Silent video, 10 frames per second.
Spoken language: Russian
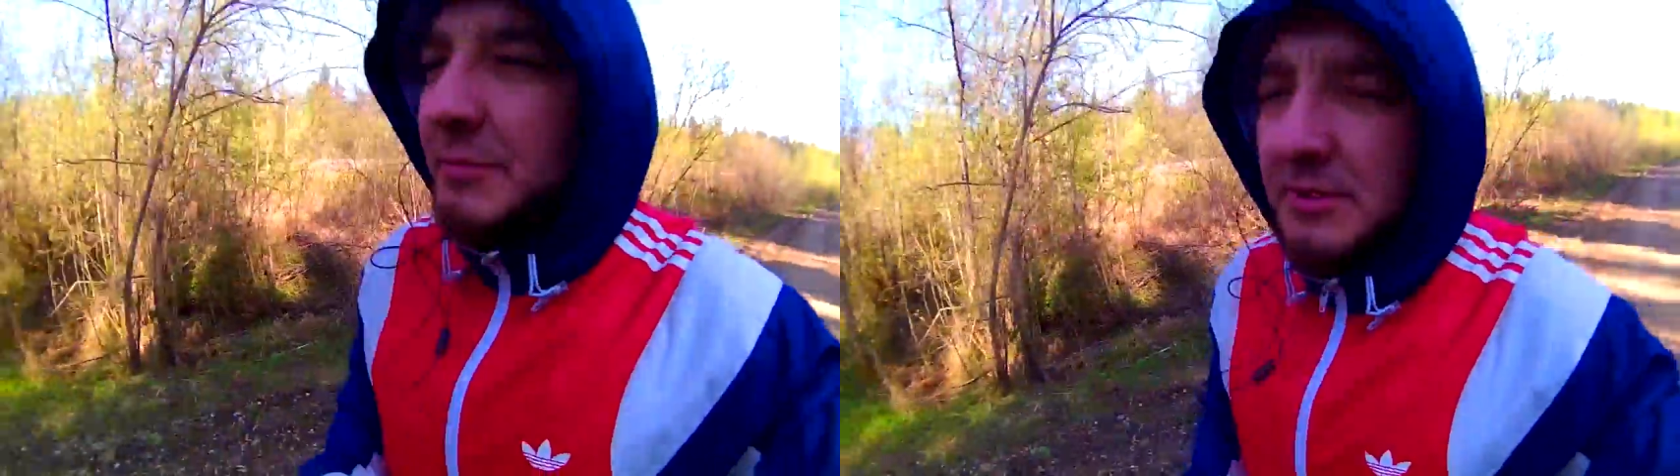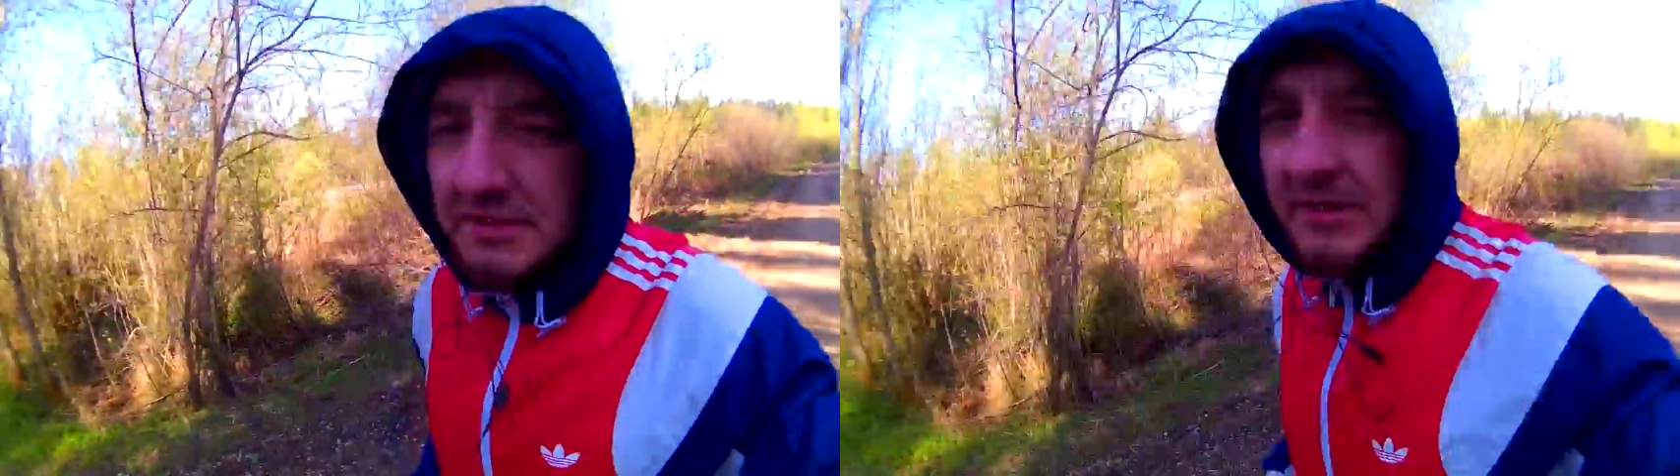
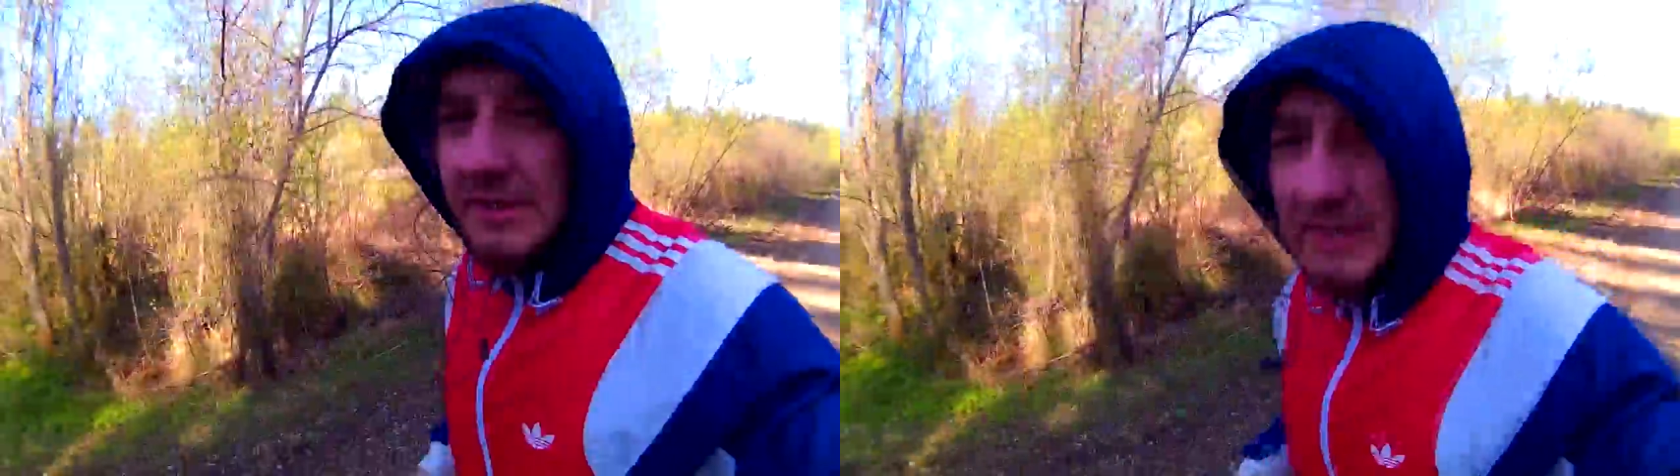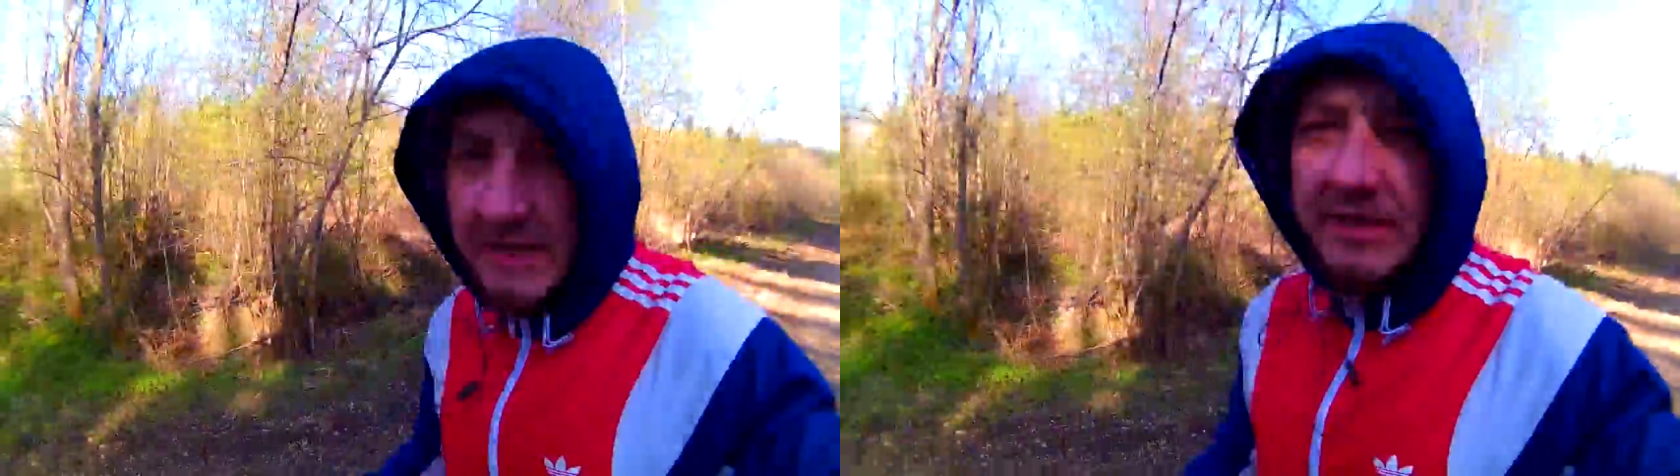
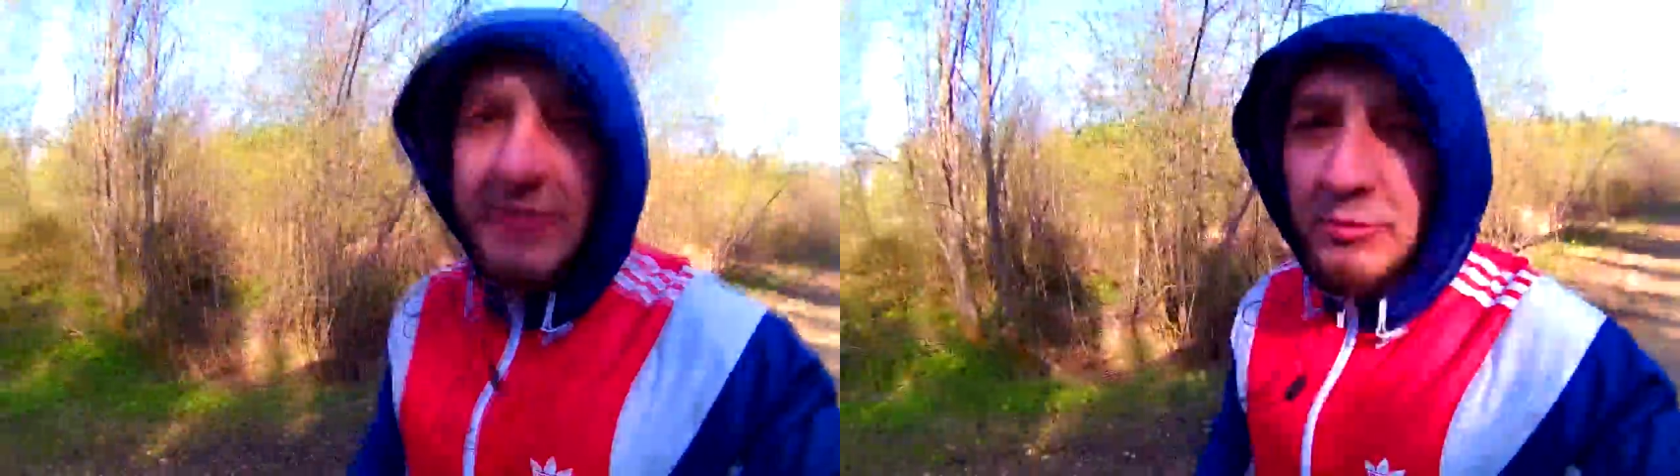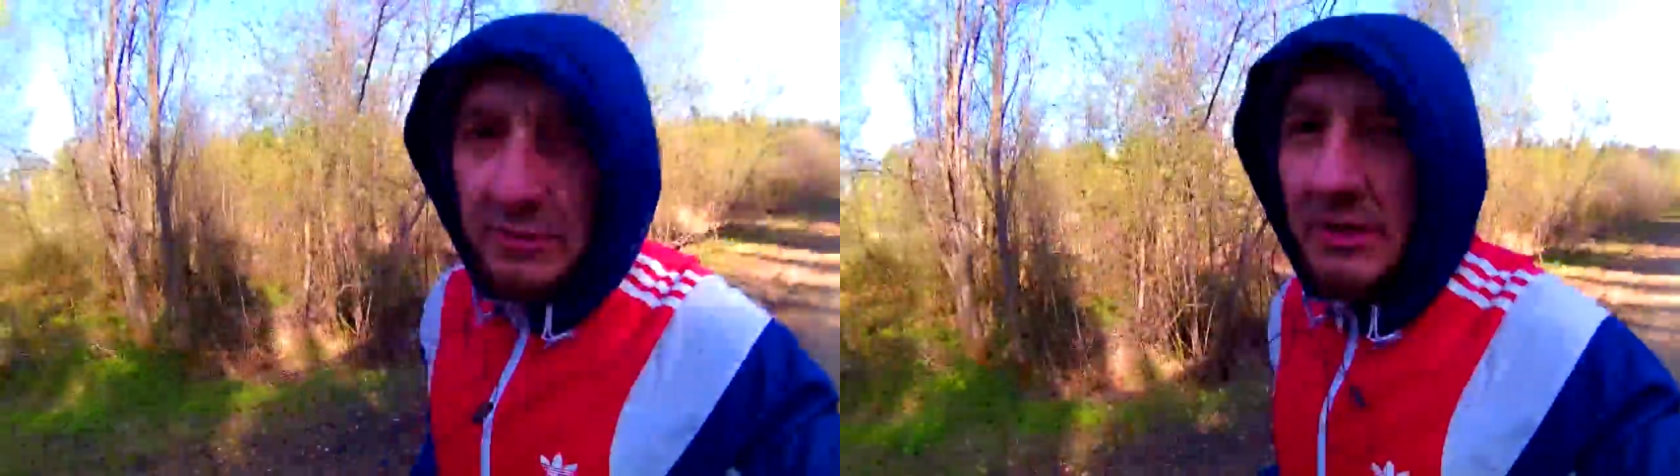
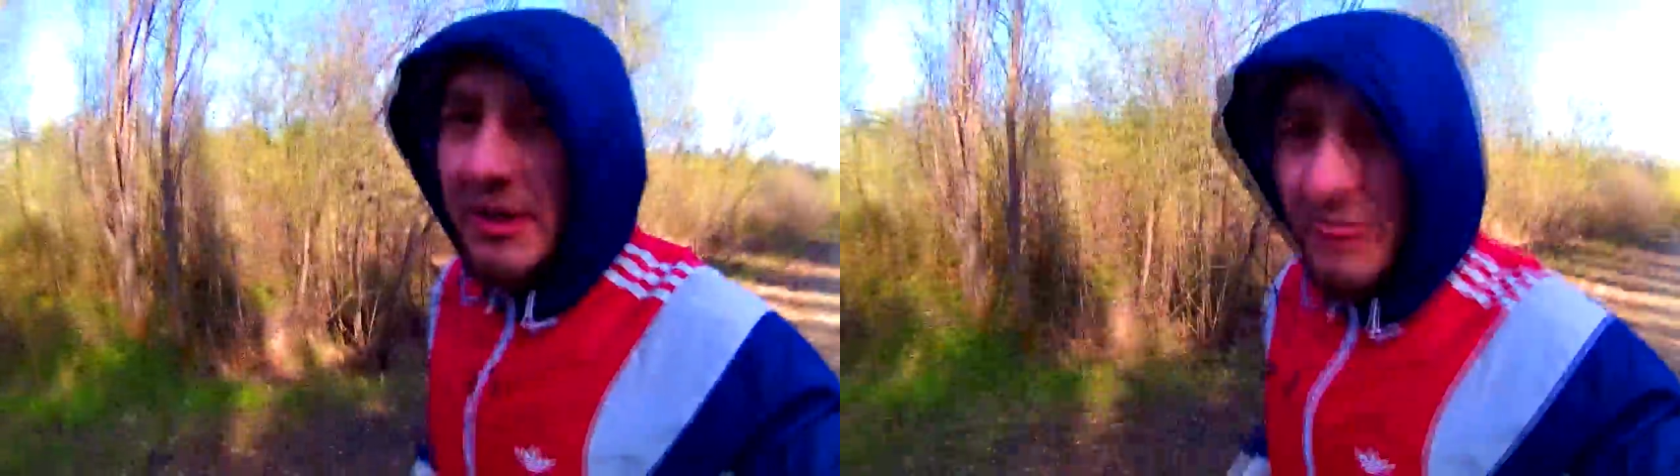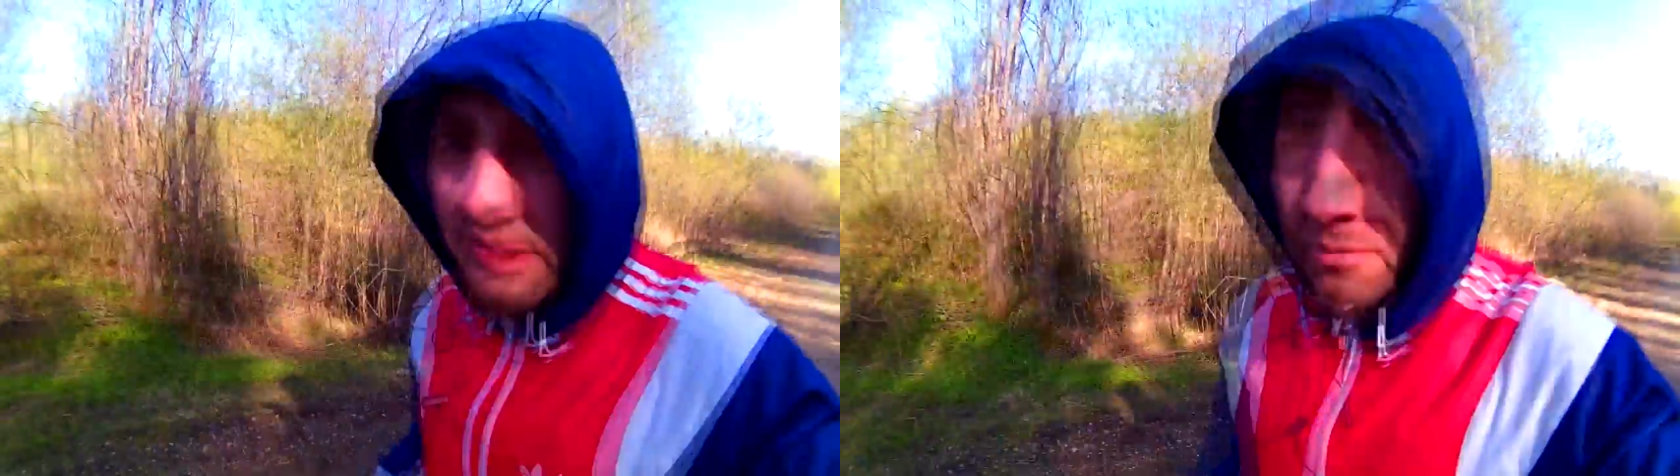Присоединяйтесь к
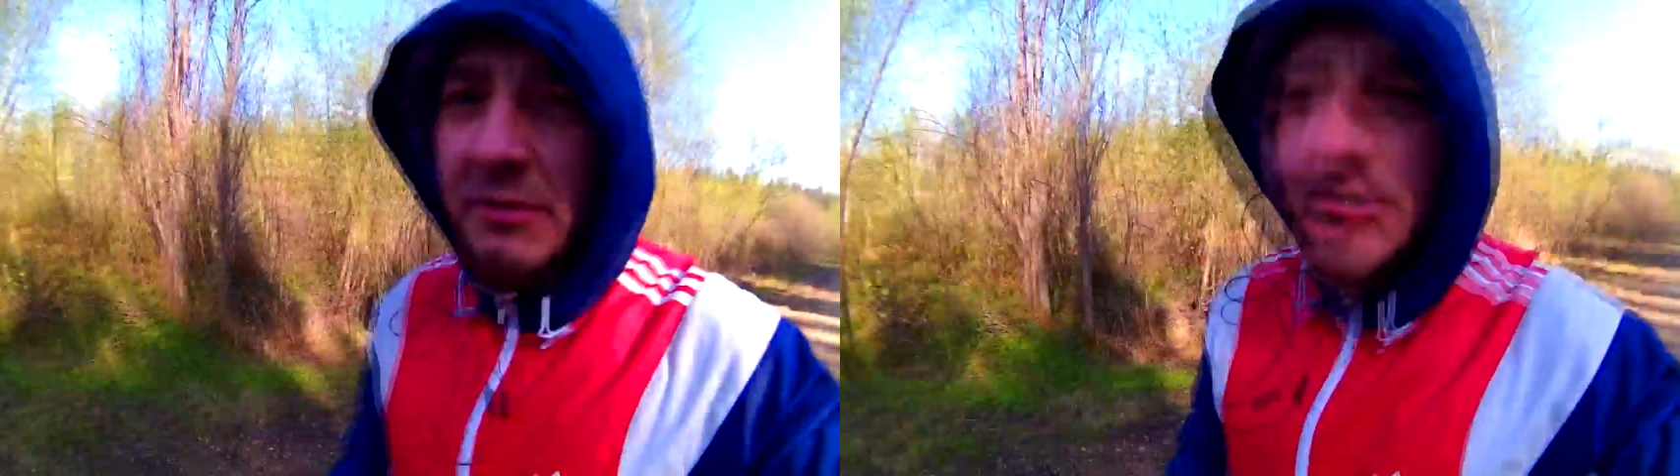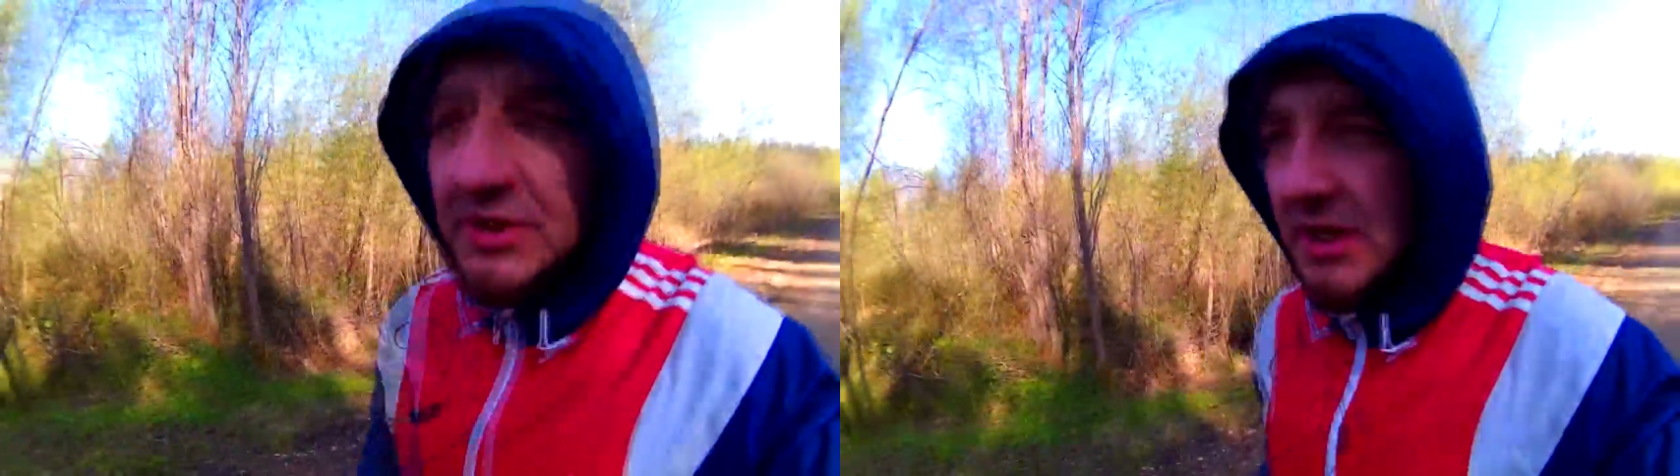утренней
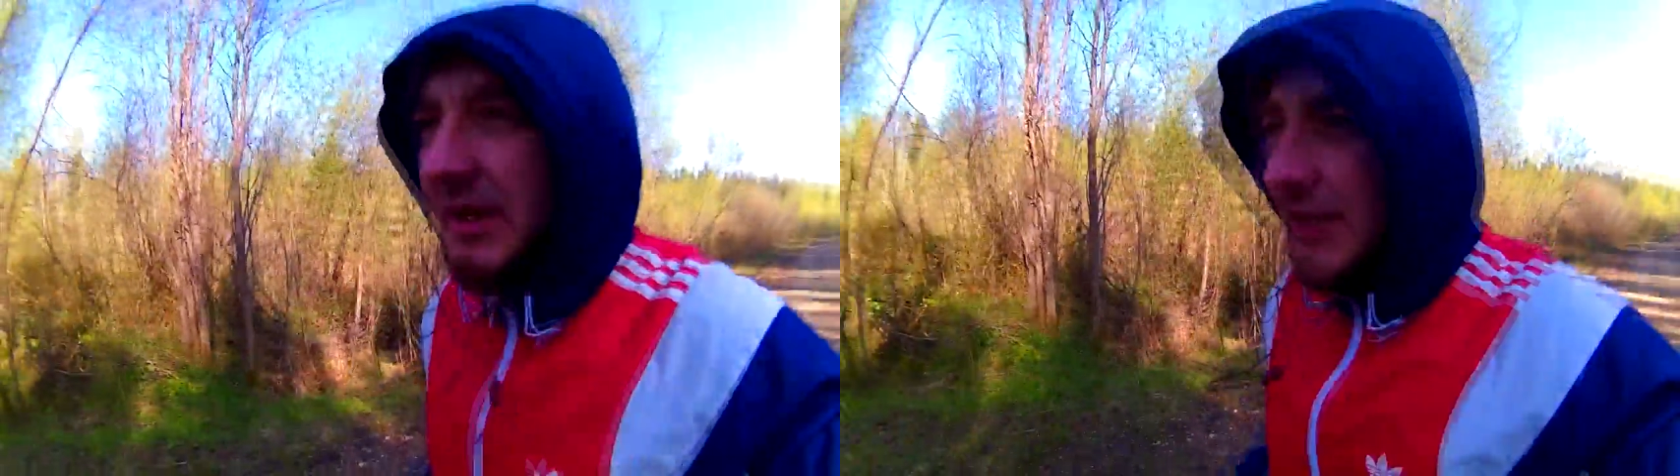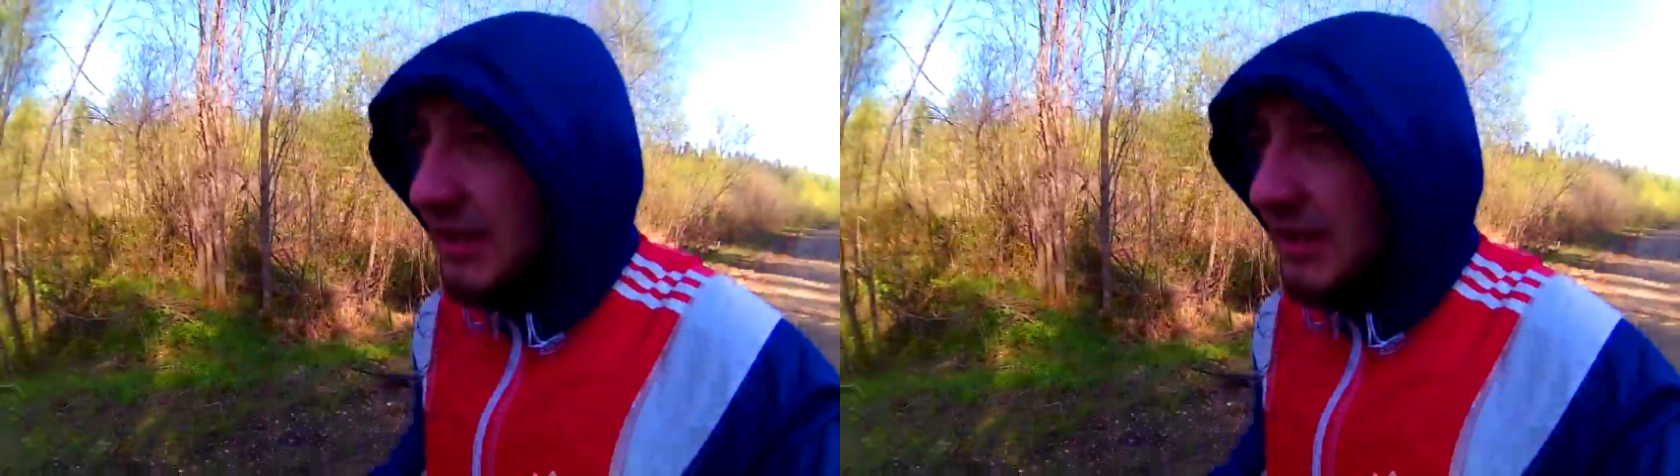пробежке.